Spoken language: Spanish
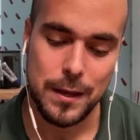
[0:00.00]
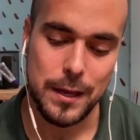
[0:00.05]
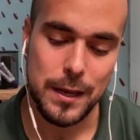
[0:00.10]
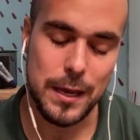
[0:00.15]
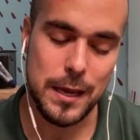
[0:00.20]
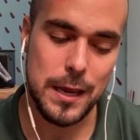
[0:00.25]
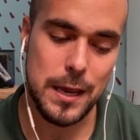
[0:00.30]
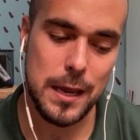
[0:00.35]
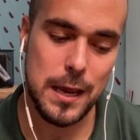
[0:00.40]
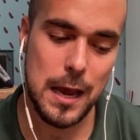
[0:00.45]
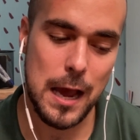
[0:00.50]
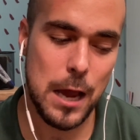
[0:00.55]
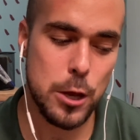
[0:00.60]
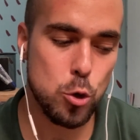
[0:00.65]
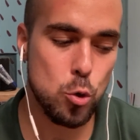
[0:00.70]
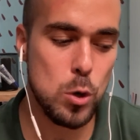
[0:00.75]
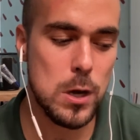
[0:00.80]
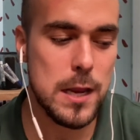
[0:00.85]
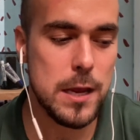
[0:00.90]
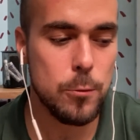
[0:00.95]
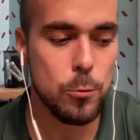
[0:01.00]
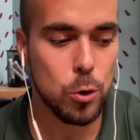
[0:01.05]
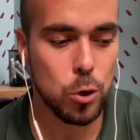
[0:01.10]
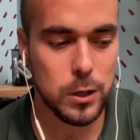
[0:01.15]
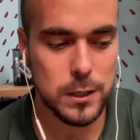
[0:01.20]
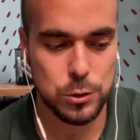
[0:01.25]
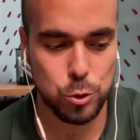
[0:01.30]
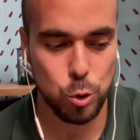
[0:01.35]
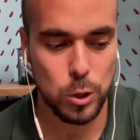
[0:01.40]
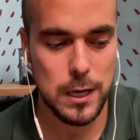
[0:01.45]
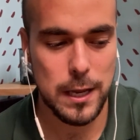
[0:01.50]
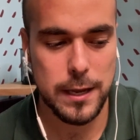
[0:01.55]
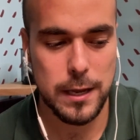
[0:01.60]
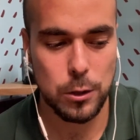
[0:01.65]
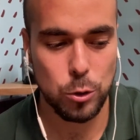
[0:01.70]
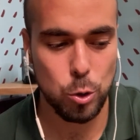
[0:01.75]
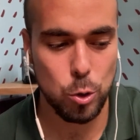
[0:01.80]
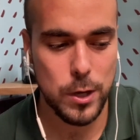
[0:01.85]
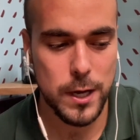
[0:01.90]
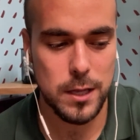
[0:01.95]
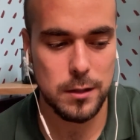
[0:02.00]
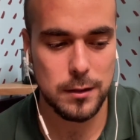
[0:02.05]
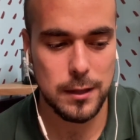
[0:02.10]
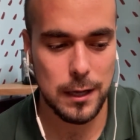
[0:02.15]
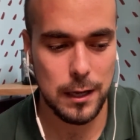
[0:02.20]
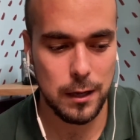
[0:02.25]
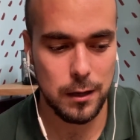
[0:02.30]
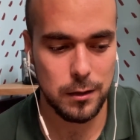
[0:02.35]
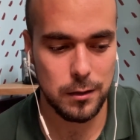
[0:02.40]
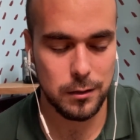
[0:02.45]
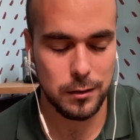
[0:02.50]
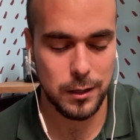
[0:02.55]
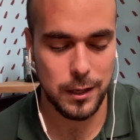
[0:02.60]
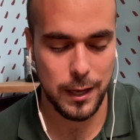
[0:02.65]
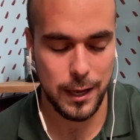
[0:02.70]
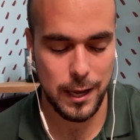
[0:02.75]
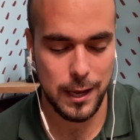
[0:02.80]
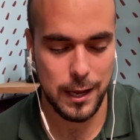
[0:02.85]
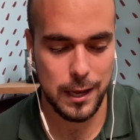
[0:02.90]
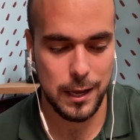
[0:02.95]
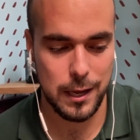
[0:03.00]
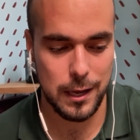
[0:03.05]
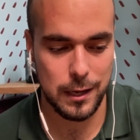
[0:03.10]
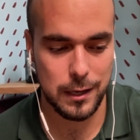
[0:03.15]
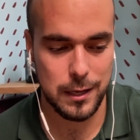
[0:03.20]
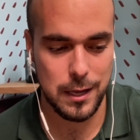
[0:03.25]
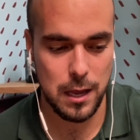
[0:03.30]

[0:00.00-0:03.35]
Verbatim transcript: Y hay un libro que estoy leyendo ahorita que,